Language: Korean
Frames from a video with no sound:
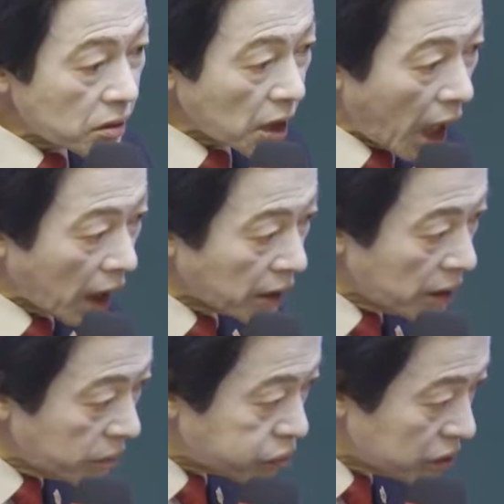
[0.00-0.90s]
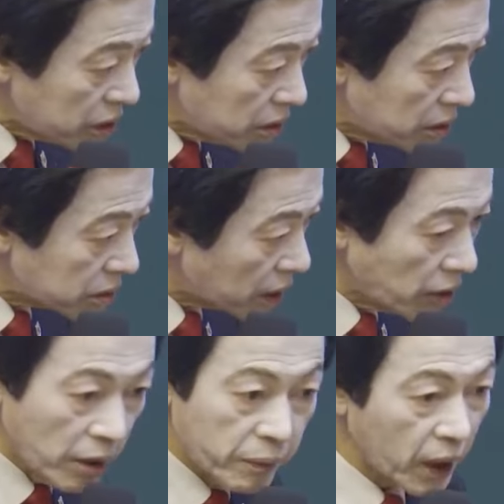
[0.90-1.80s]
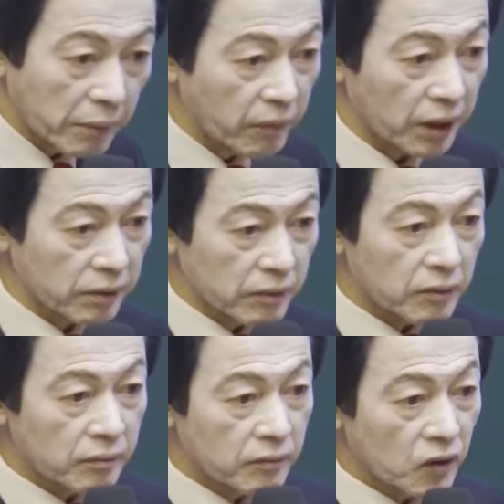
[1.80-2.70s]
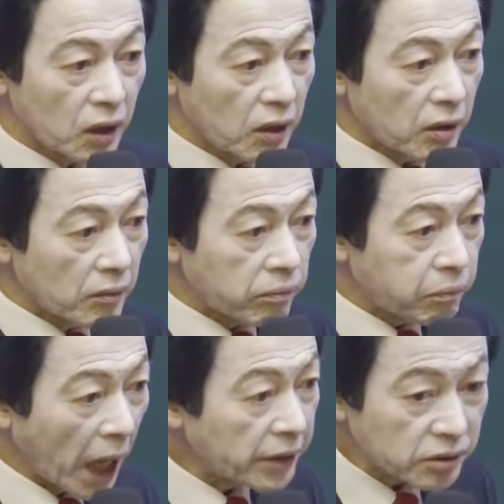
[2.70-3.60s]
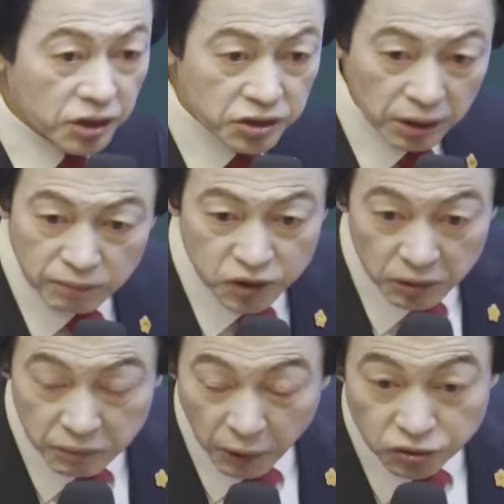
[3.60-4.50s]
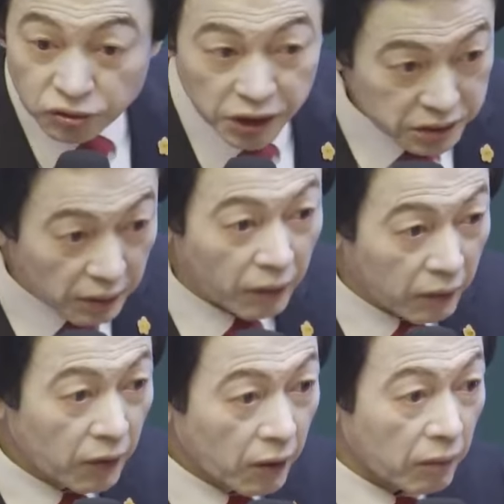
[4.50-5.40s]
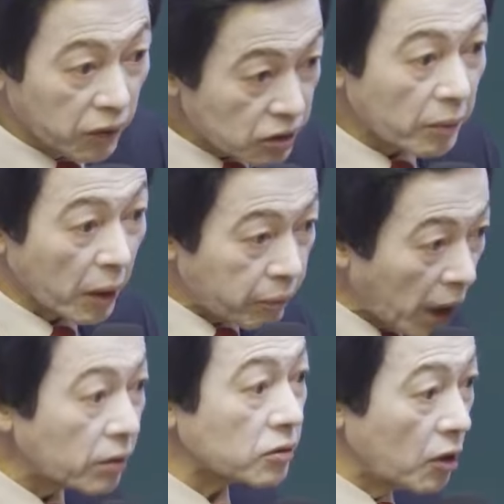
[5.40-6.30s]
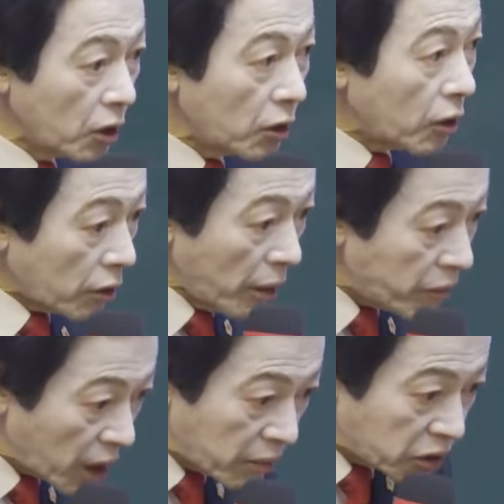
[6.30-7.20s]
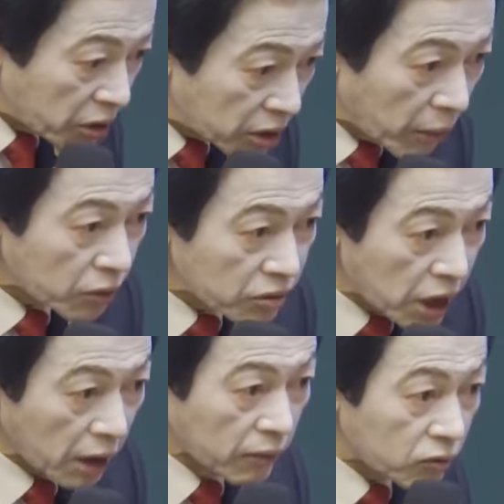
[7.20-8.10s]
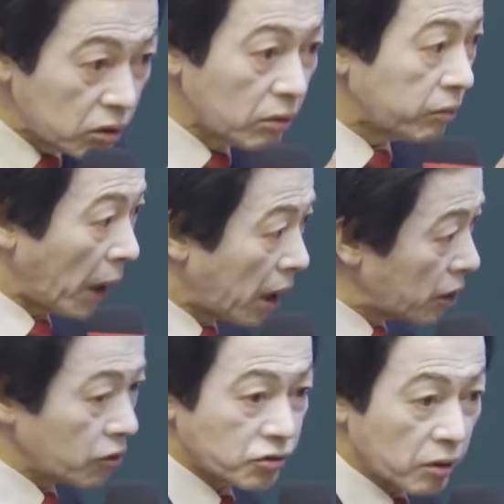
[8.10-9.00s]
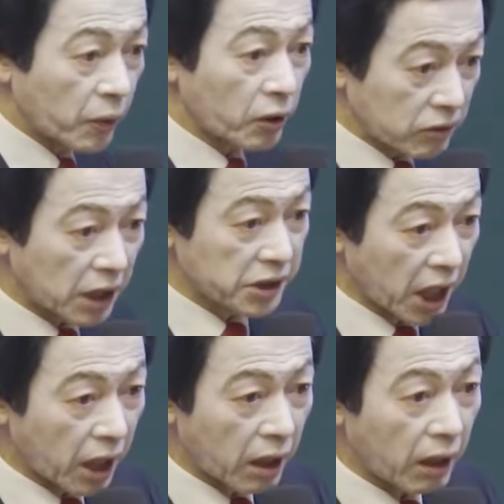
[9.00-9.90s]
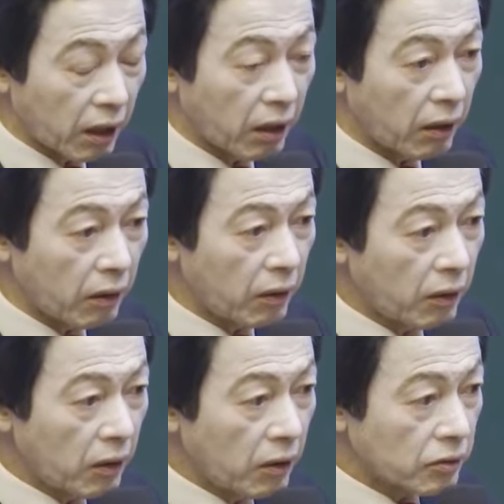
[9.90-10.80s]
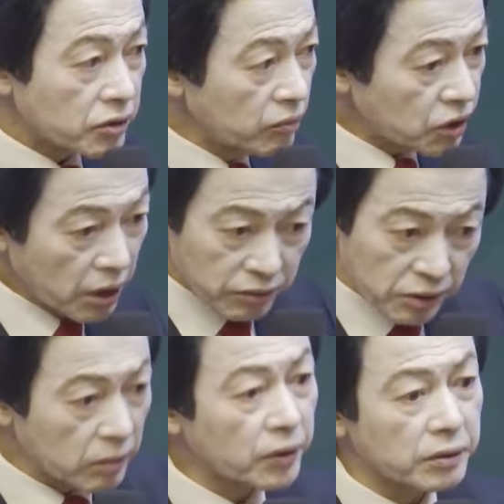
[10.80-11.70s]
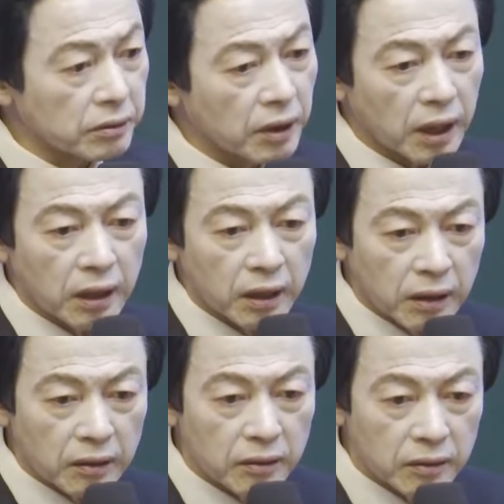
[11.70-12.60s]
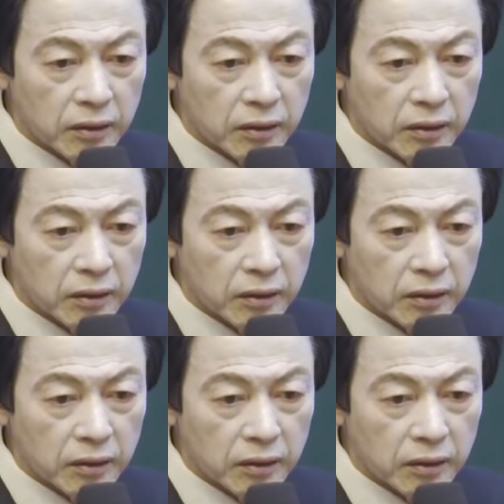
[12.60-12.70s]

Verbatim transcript: 자기 부인을 그렇게 예쁘게 안 봐요. 바이러스처럼 볼 수도 있어. 맞아, 바이러스. 현미경만 들이다 보던 사람은 그 바이러스를 보일 거 아니야. 전부 세균으로 보이는 거야.